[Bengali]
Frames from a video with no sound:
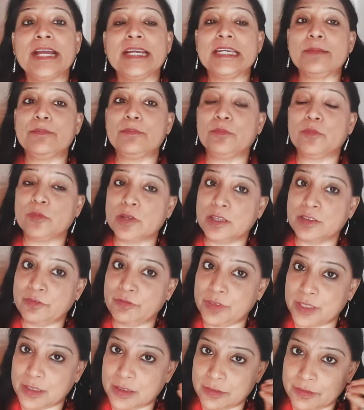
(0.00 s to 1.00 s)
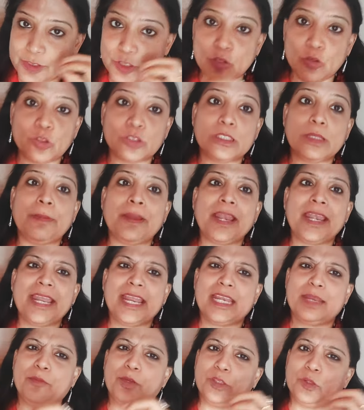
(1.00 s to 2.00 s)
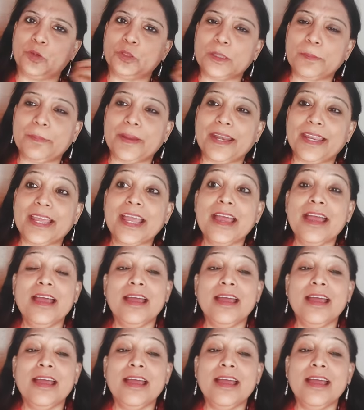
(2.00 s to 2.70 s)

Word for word: নেগেটিভ ভিডিও হতে পারে নেগেটিভ কথা হতে পারে